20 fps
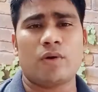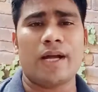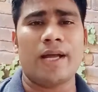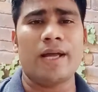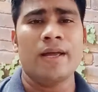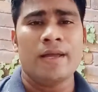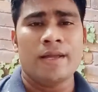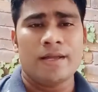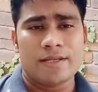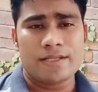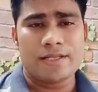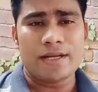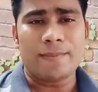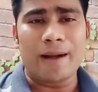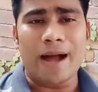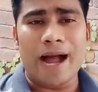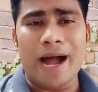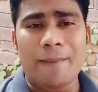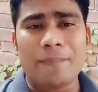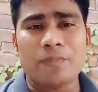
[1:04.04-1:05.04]
होगा
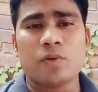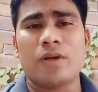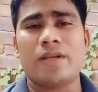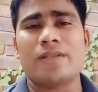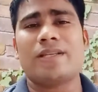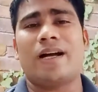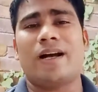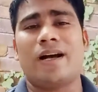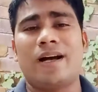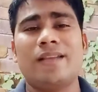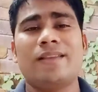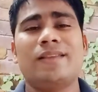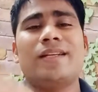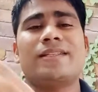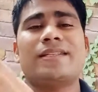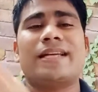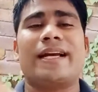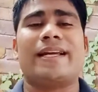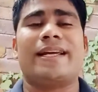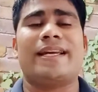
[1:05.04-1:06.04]
जब आप थोड़ा सा
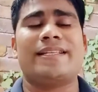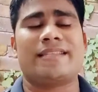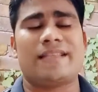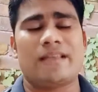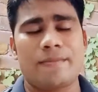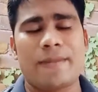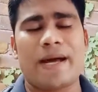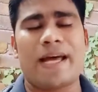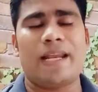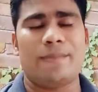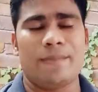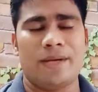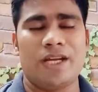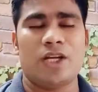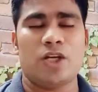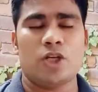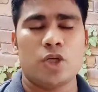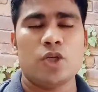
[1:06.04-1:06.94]
अंदर जाके इसके बारे में